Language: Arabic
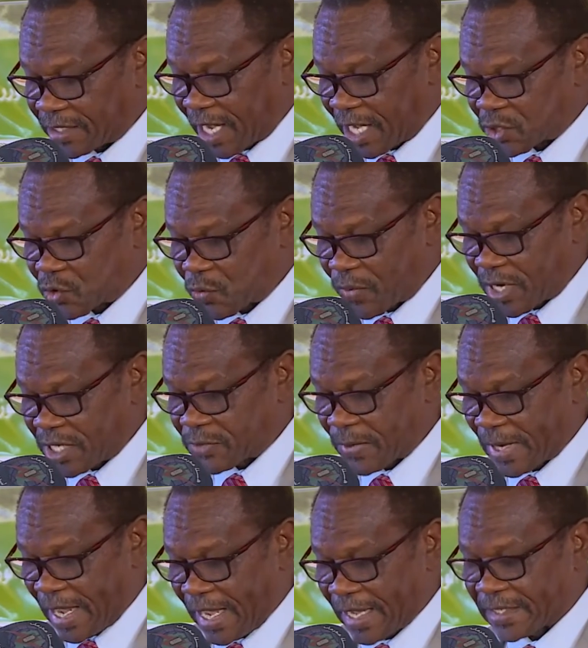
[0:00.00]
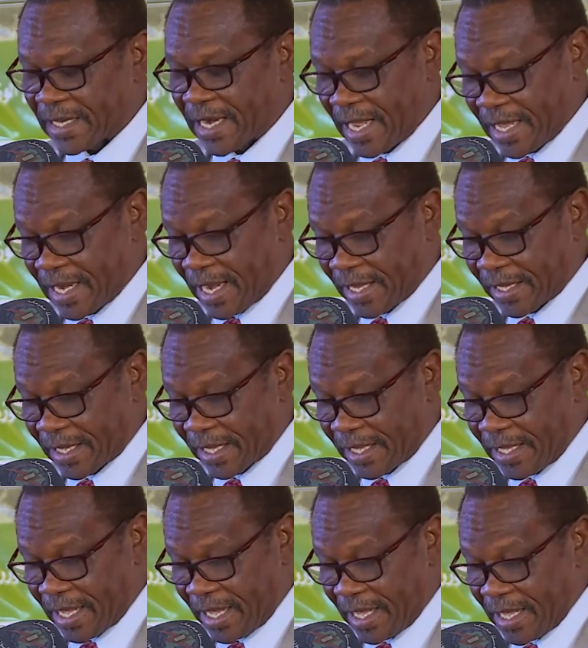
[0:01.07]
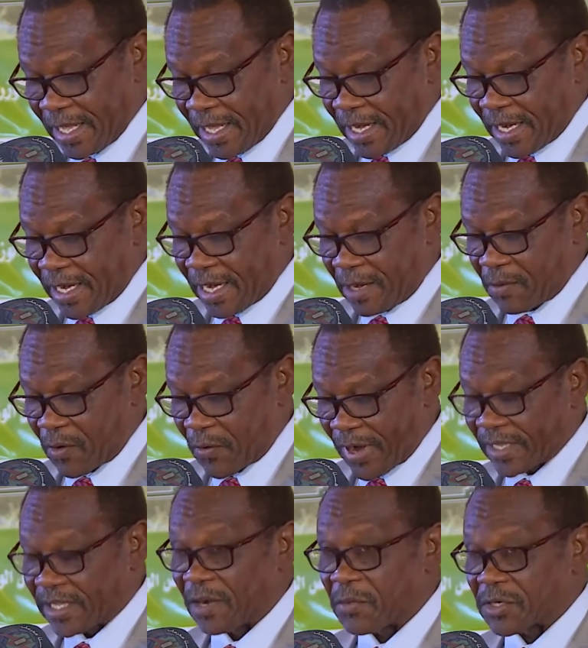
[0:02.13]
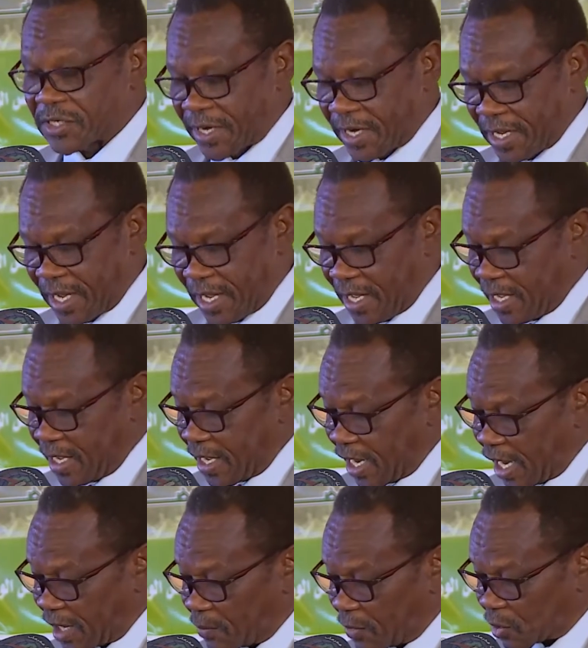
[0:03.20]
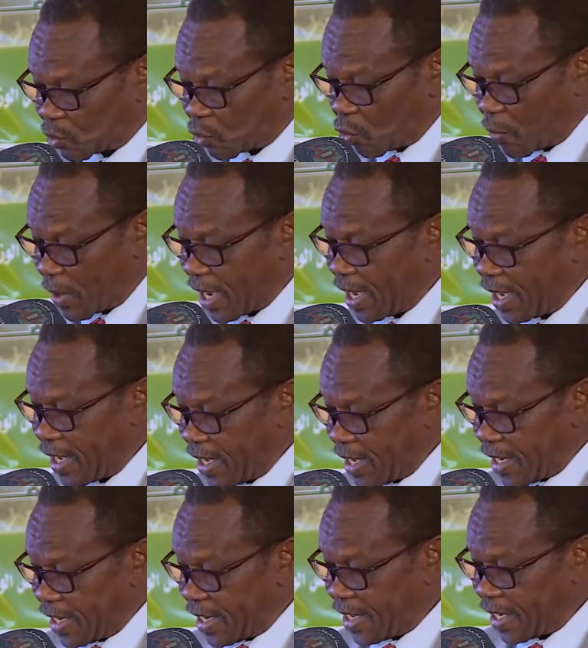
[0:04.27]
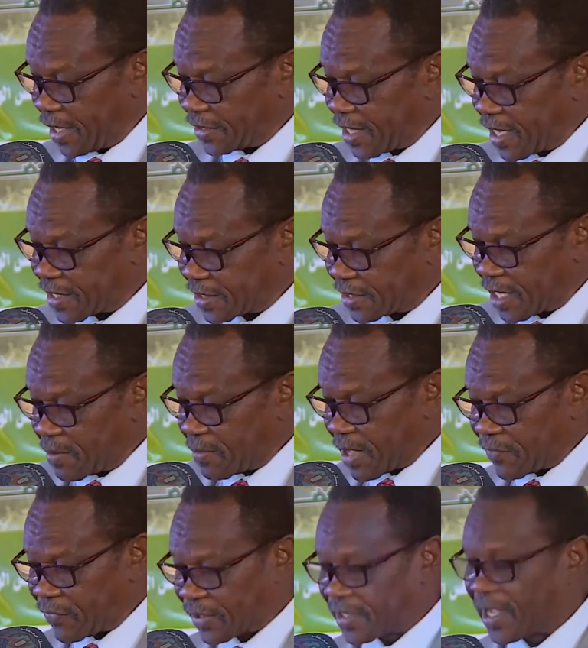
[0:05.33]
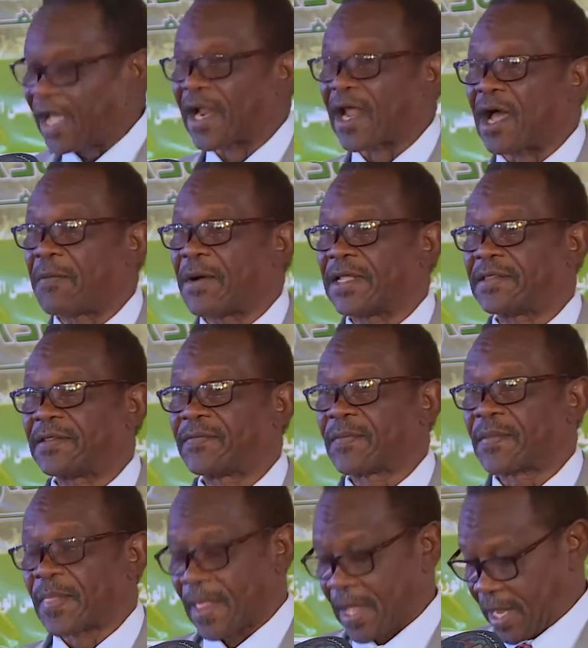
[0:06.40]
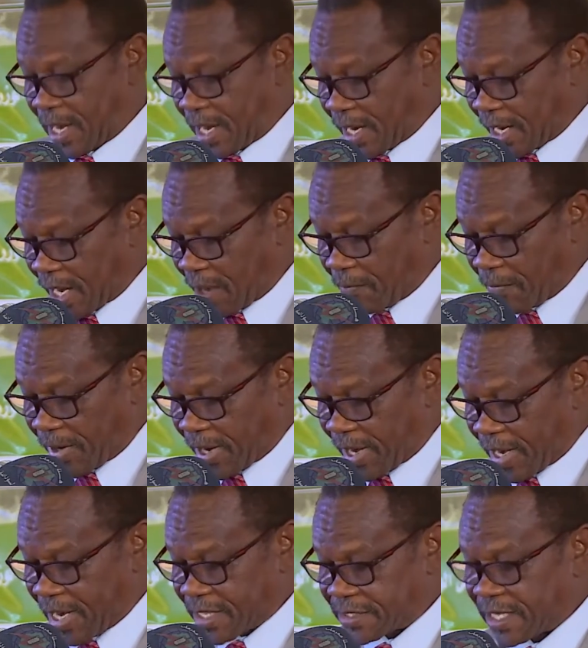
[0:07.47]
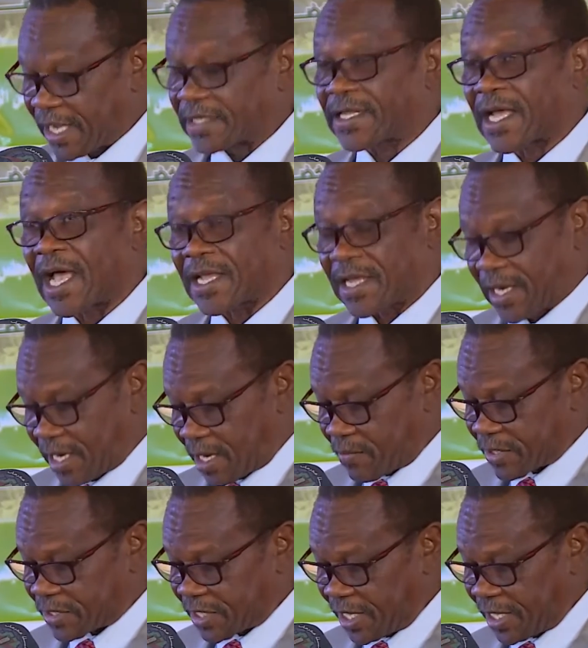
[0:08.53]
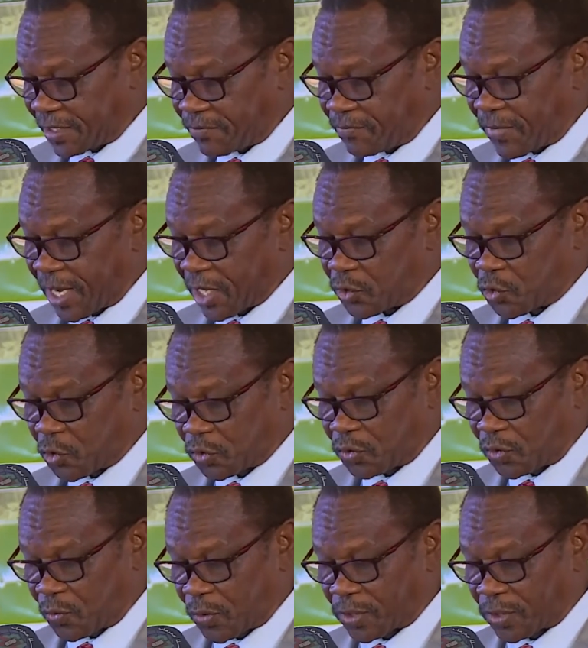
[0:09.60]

أي تحسن بالنسبة لحاجة الهيئة الحقيقية للموارد البشرية المطلوبة لإحداث التنمية في قطاع الغابات الأمر الذي يحتاج لمزيد من الجهد